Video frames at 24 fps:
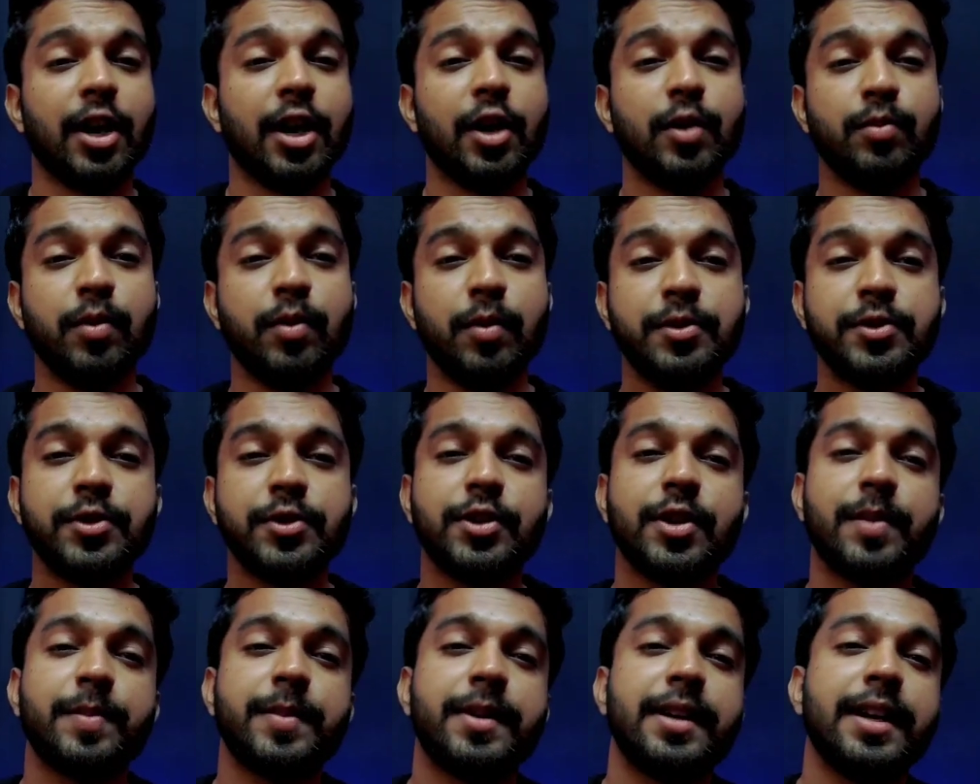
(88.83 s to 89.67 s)
কারণ
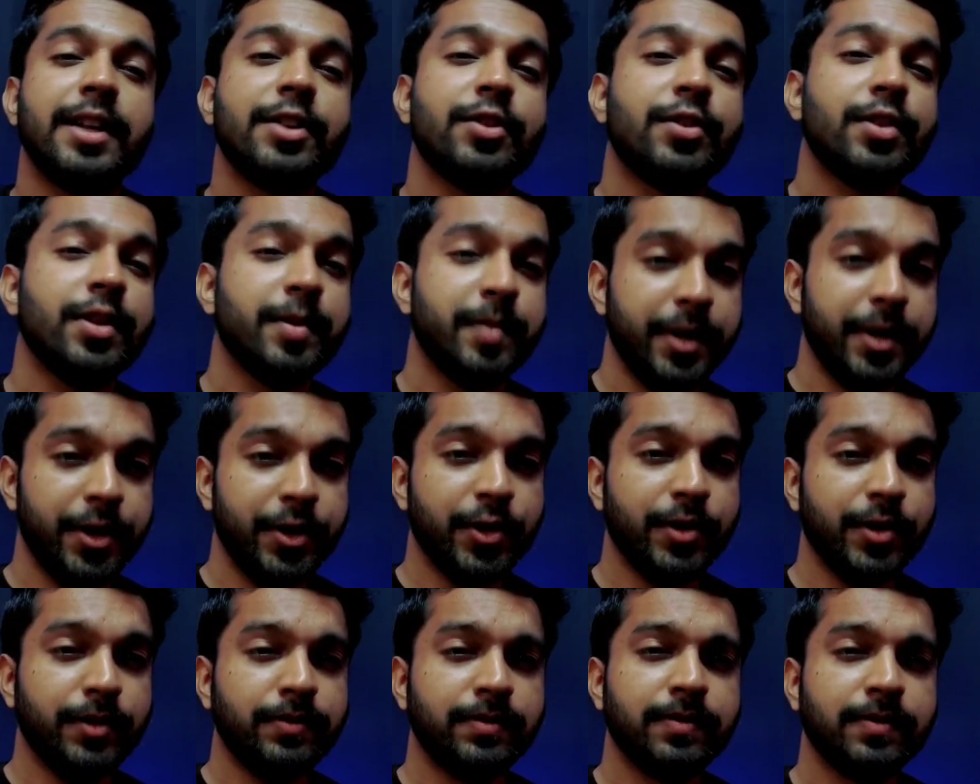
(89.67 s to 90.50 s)
ভবিষ্যতে আপনারা এই ধরনের
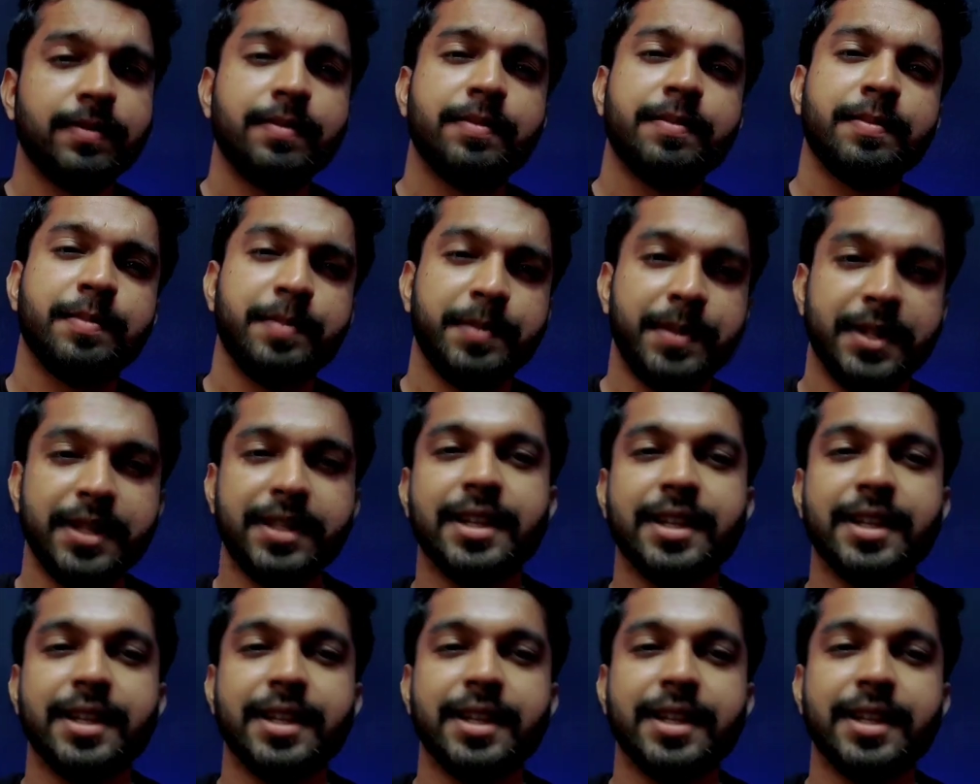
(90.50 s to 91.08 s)
ভিডিও পেয়ে